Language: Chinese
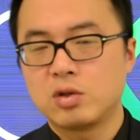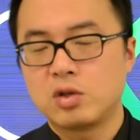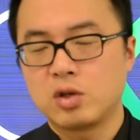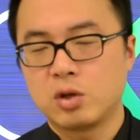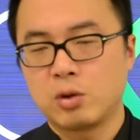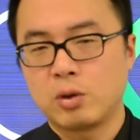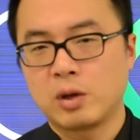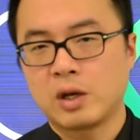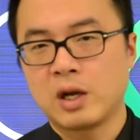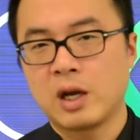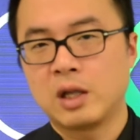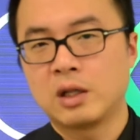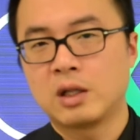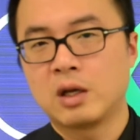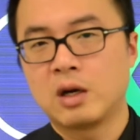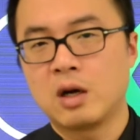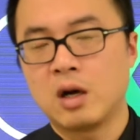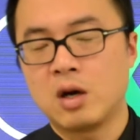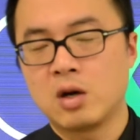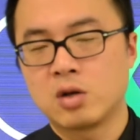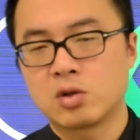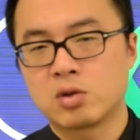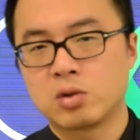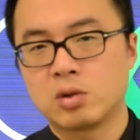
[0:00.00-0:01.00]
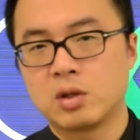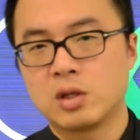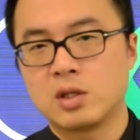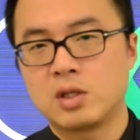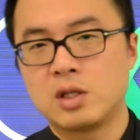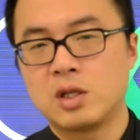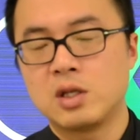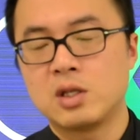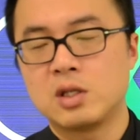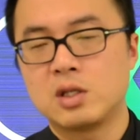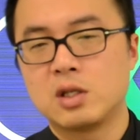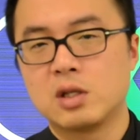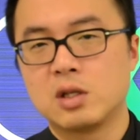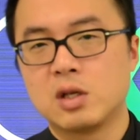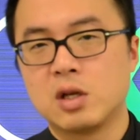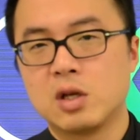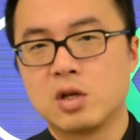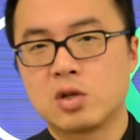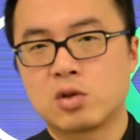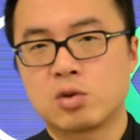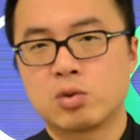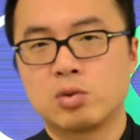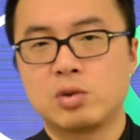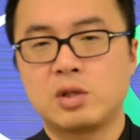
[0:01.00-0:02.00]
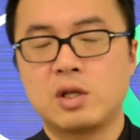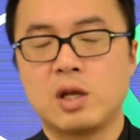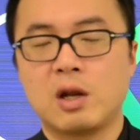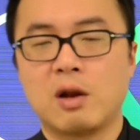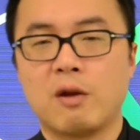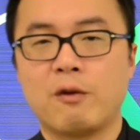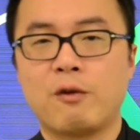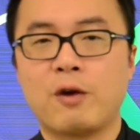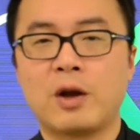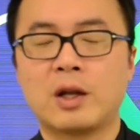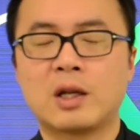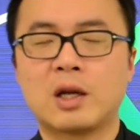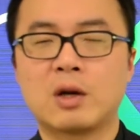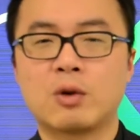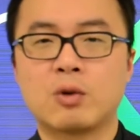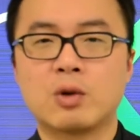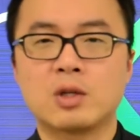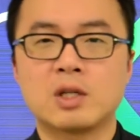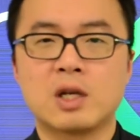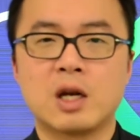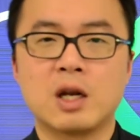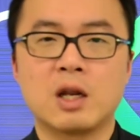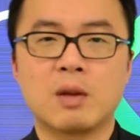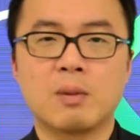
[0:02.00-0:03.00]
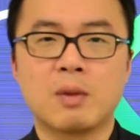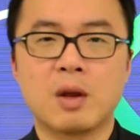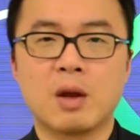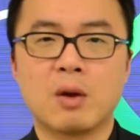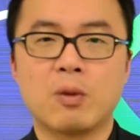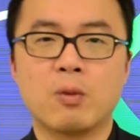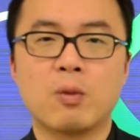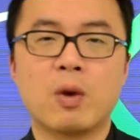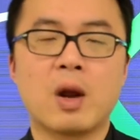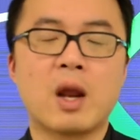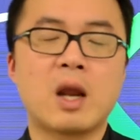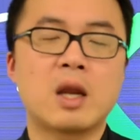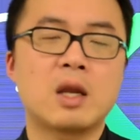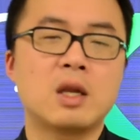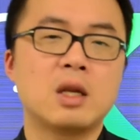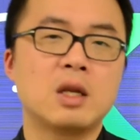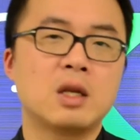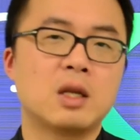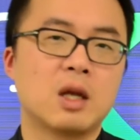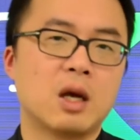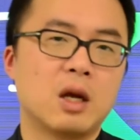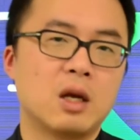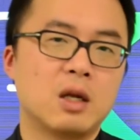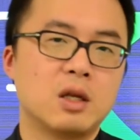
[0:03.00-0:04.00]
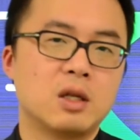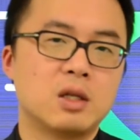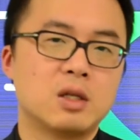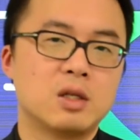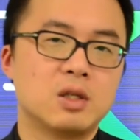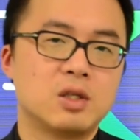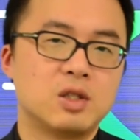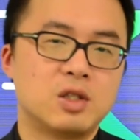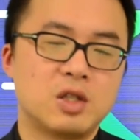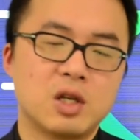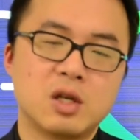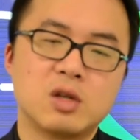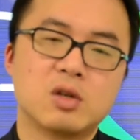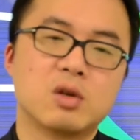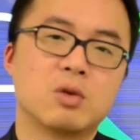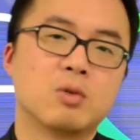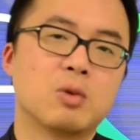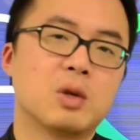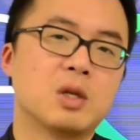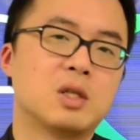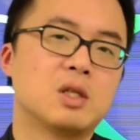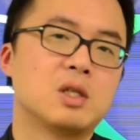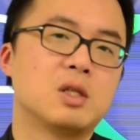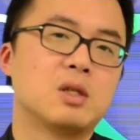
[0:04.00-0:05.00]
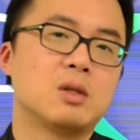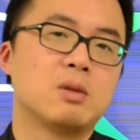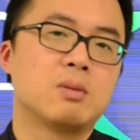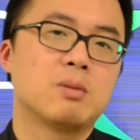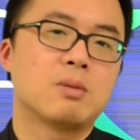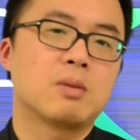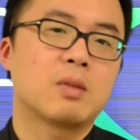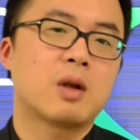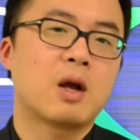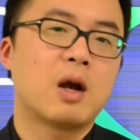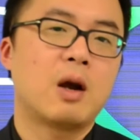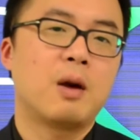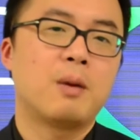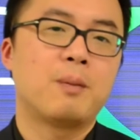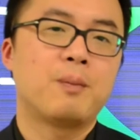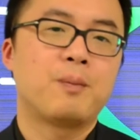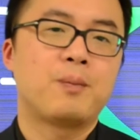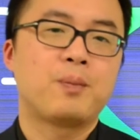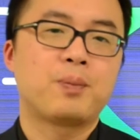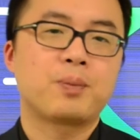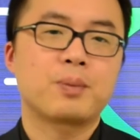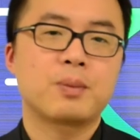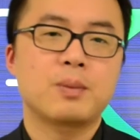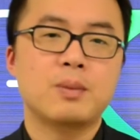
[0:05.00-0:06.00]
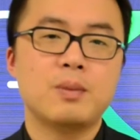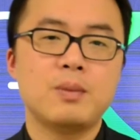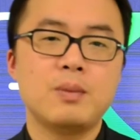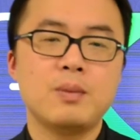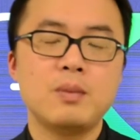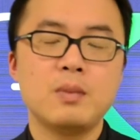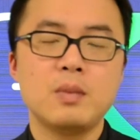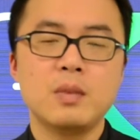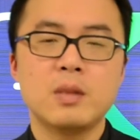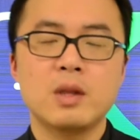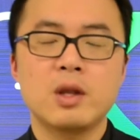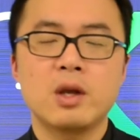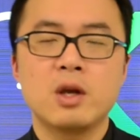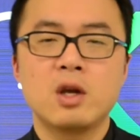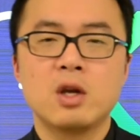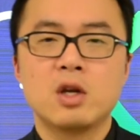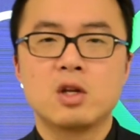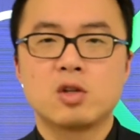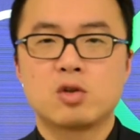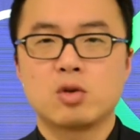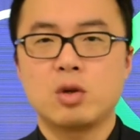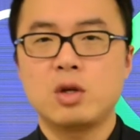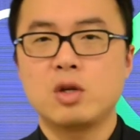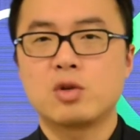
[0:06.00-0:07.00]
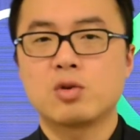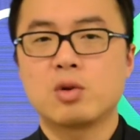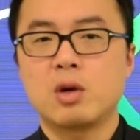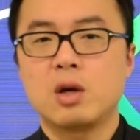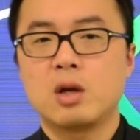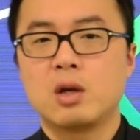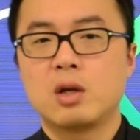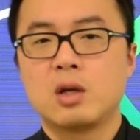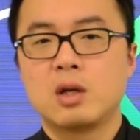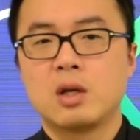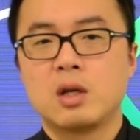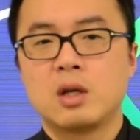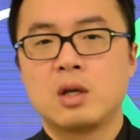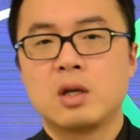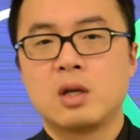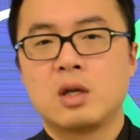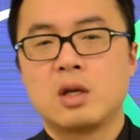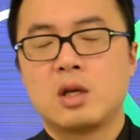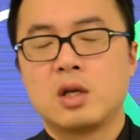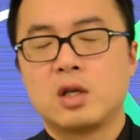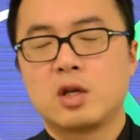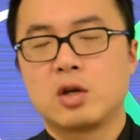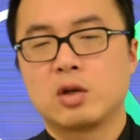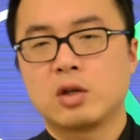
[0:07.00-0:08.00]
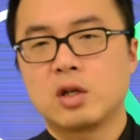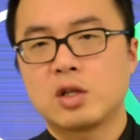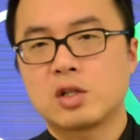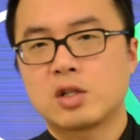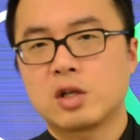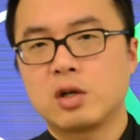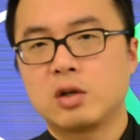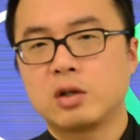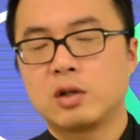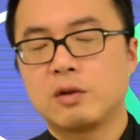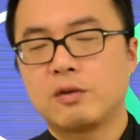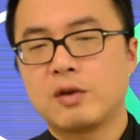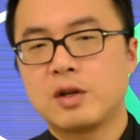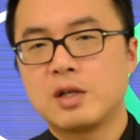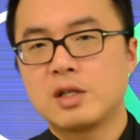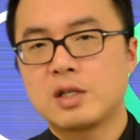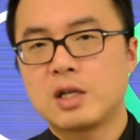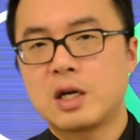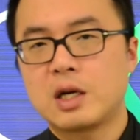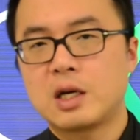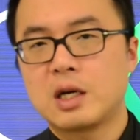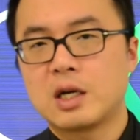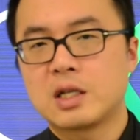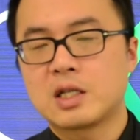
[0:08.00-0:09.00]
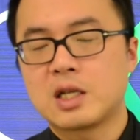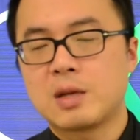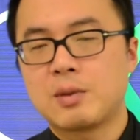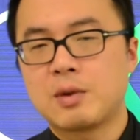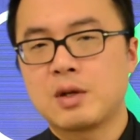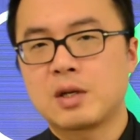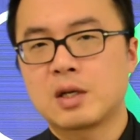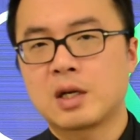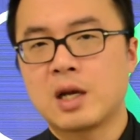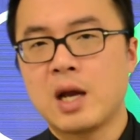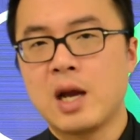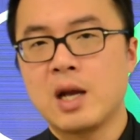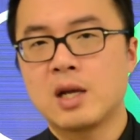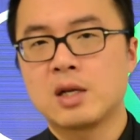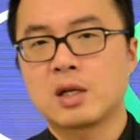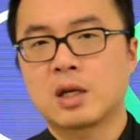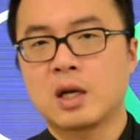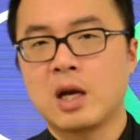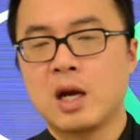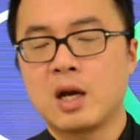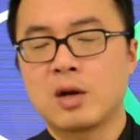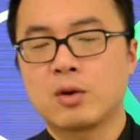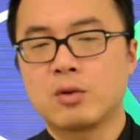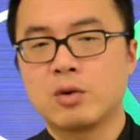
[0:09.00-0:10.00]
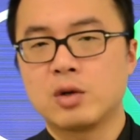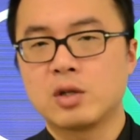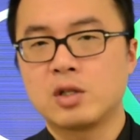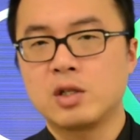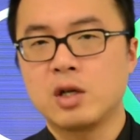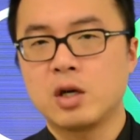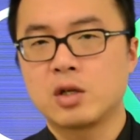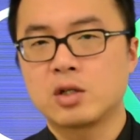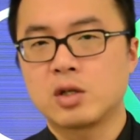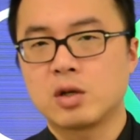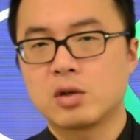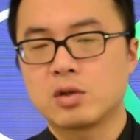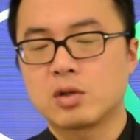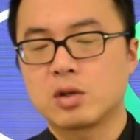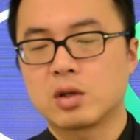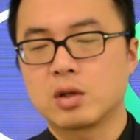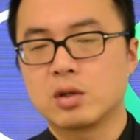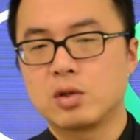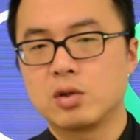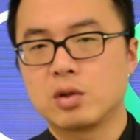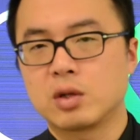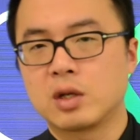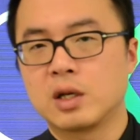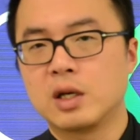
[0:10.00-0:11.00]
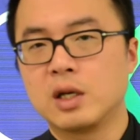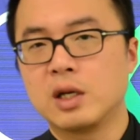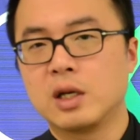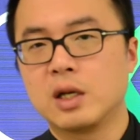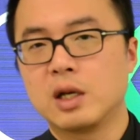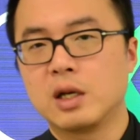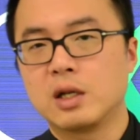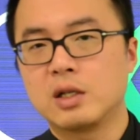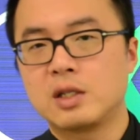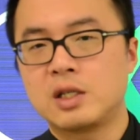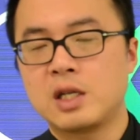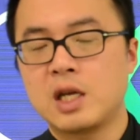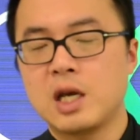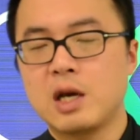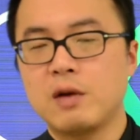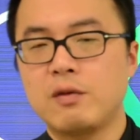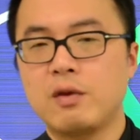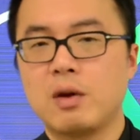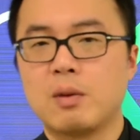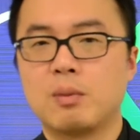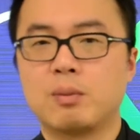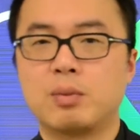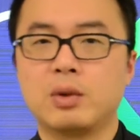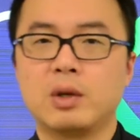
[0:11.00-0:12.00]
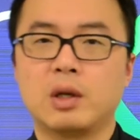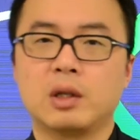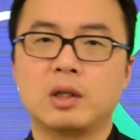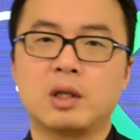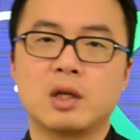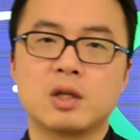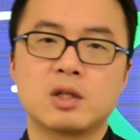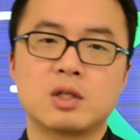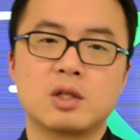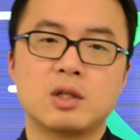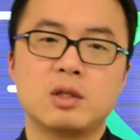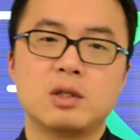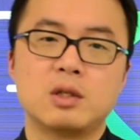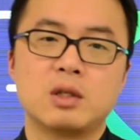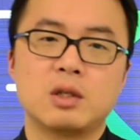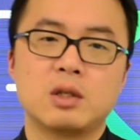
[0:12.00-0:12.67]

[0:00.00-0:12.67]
就会看到澳洲的经济出现了发达国家里面唯一的金融危机啊。所以说。有的时候的文章啊，咱们看看过笑笑就就可以了，千万不要当真。